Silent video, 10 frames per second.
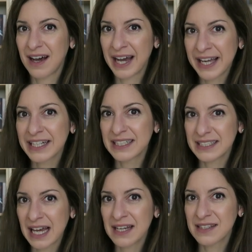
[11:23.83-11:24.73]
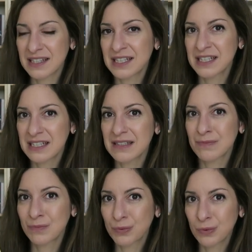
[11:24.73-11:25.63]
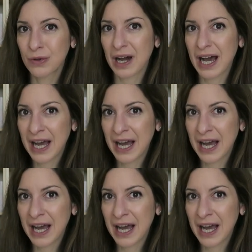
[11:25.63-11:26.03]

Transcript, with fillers: eigentlich alles in diesem Buch